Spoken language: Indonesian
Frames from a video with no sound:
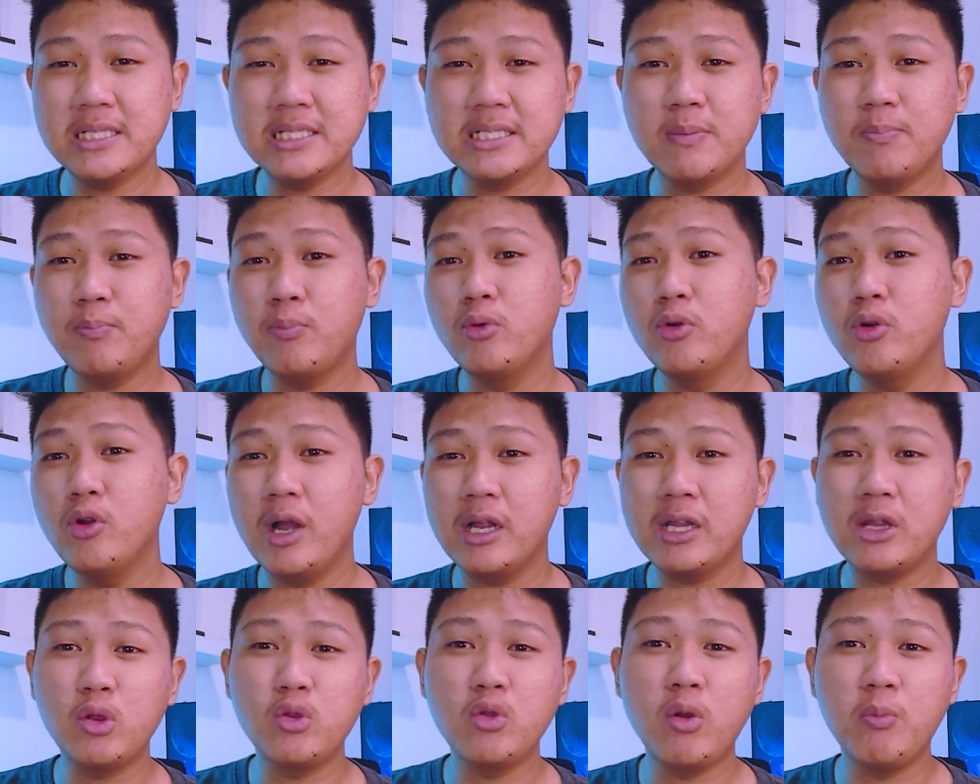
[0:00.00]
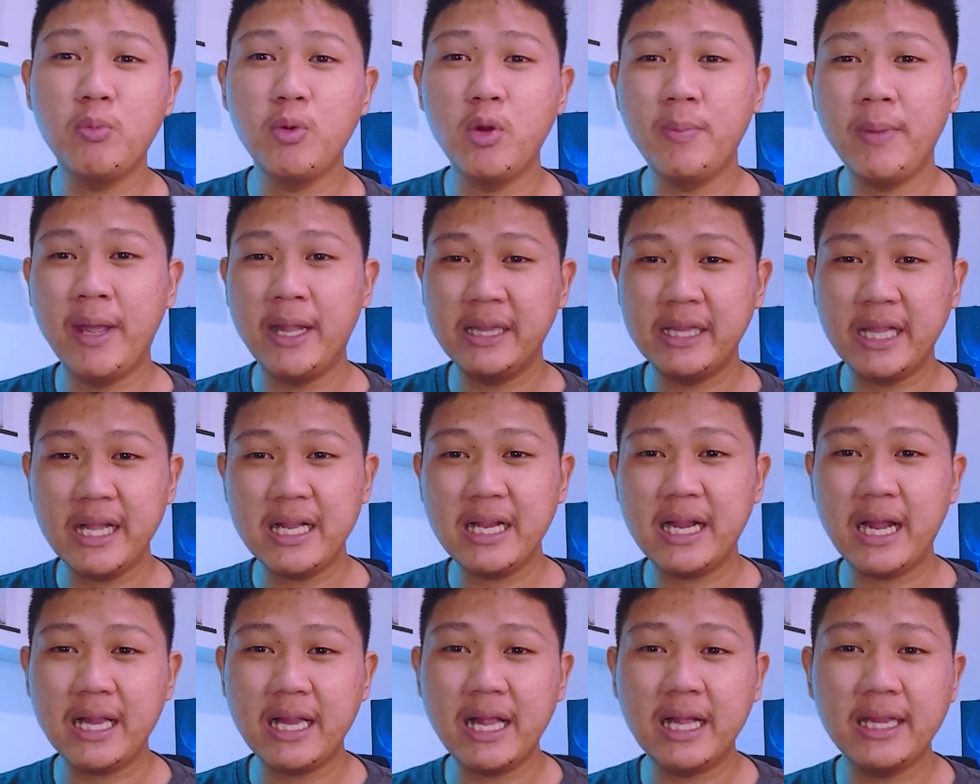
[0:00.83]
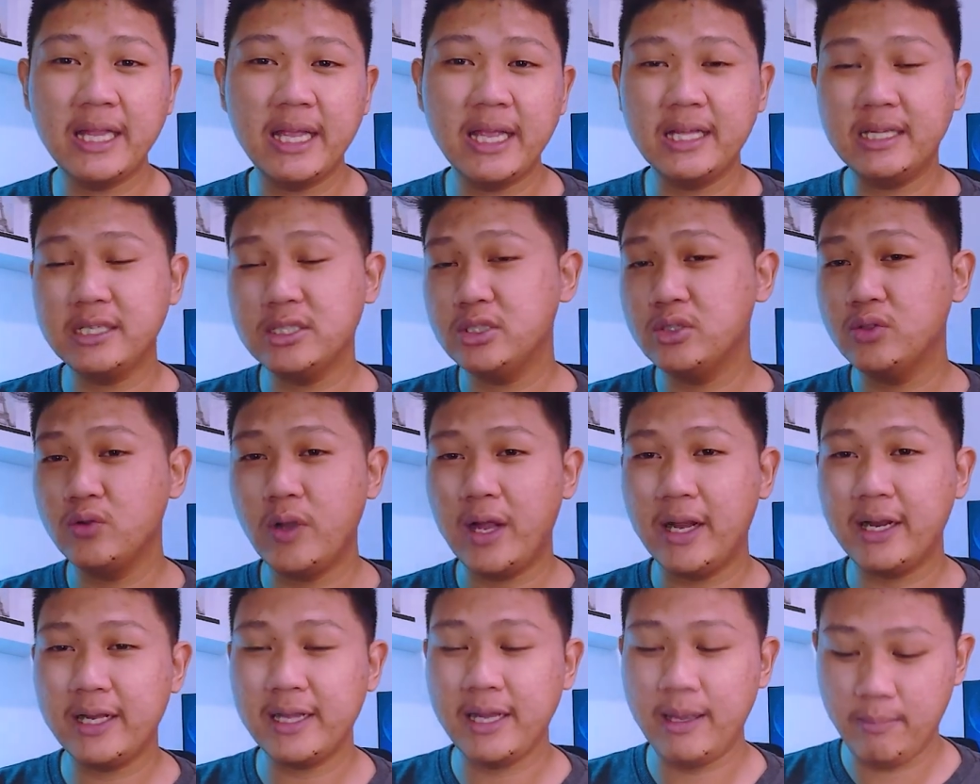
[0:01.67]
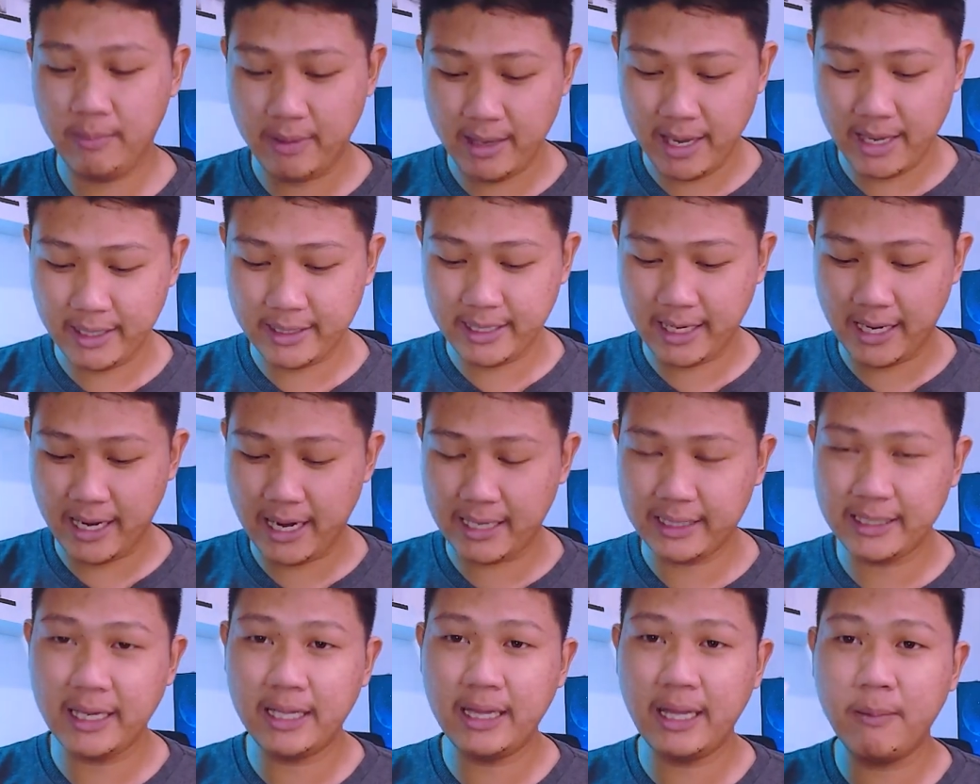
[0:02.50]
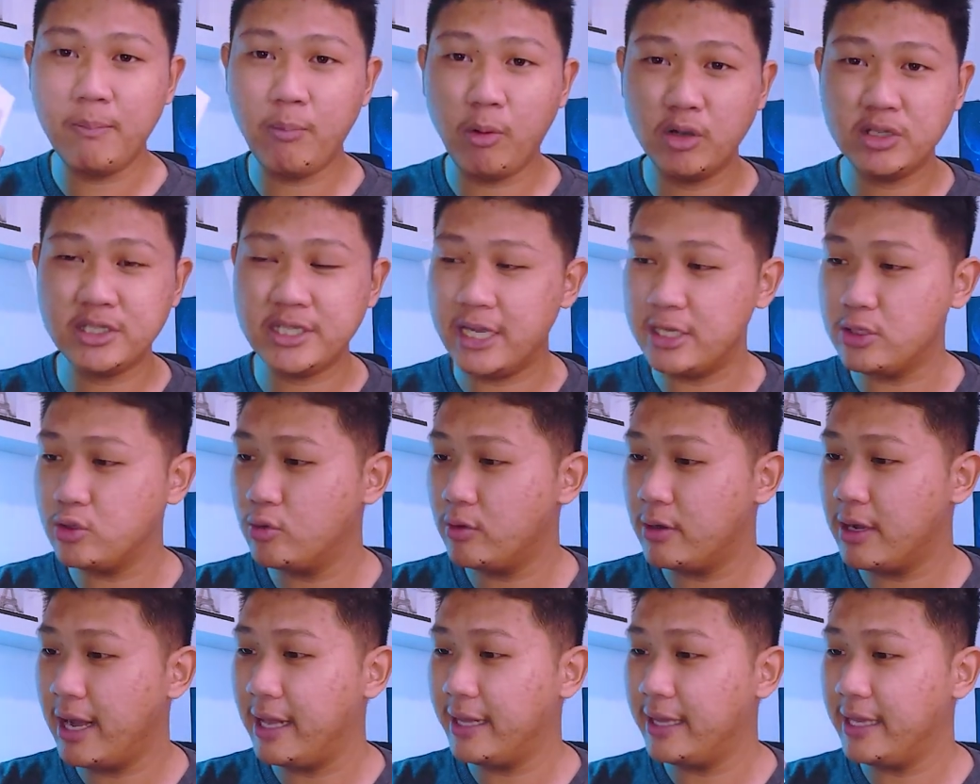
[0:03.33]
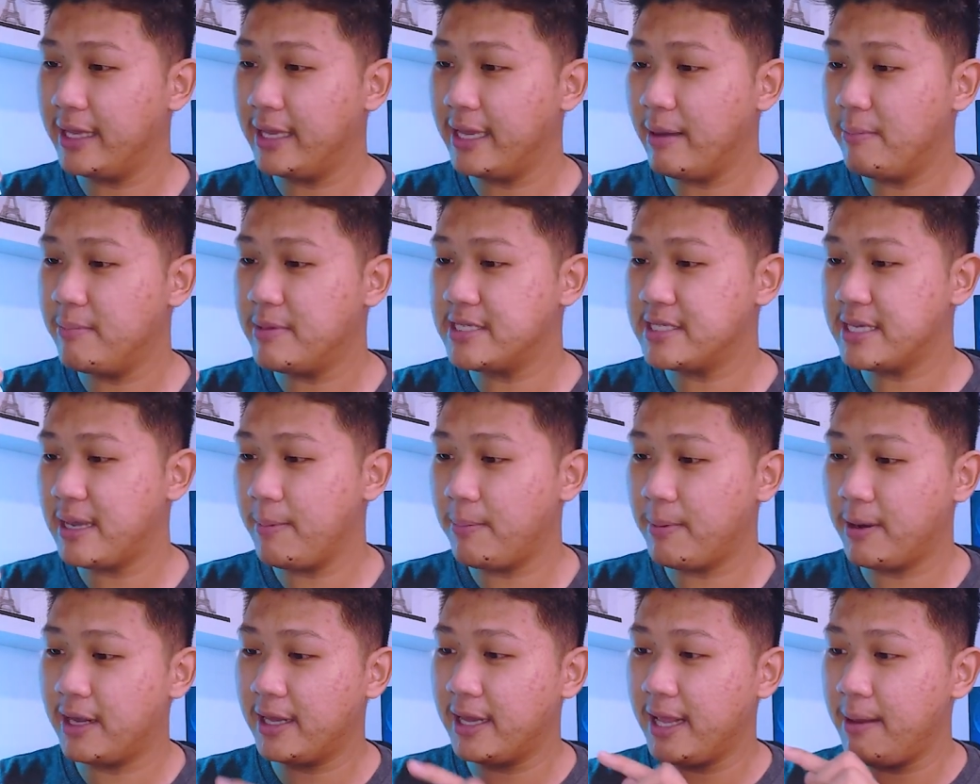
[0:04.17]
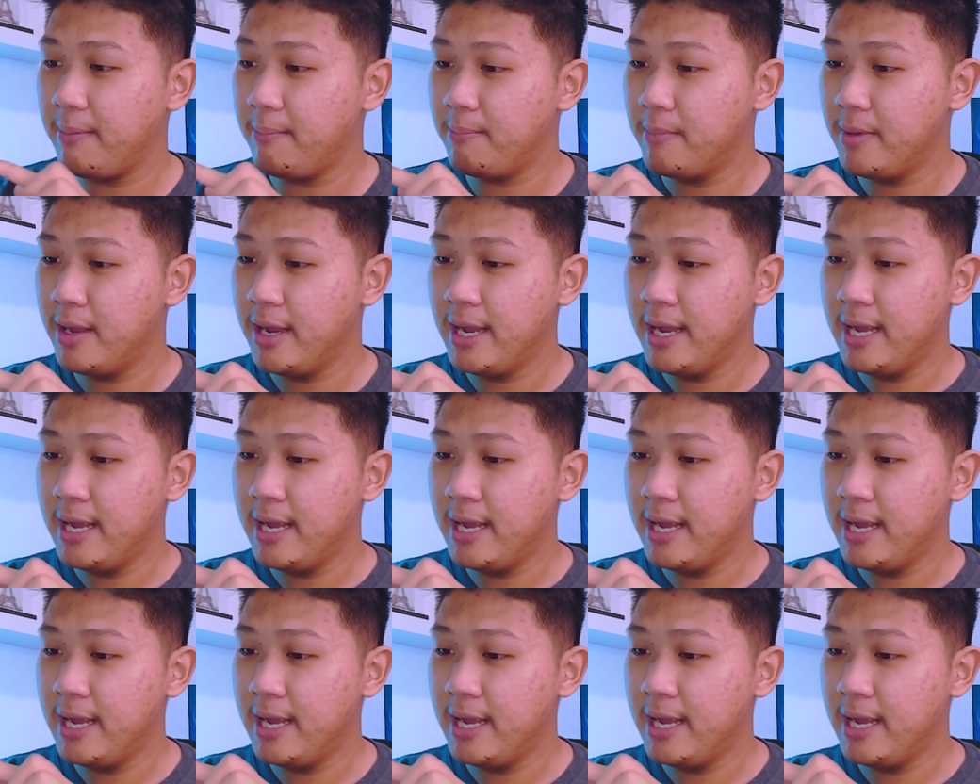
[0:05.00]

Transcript: 10 atau 20 meter karena di surat klaimnya yang ada di boxnya juga dia bisa klaim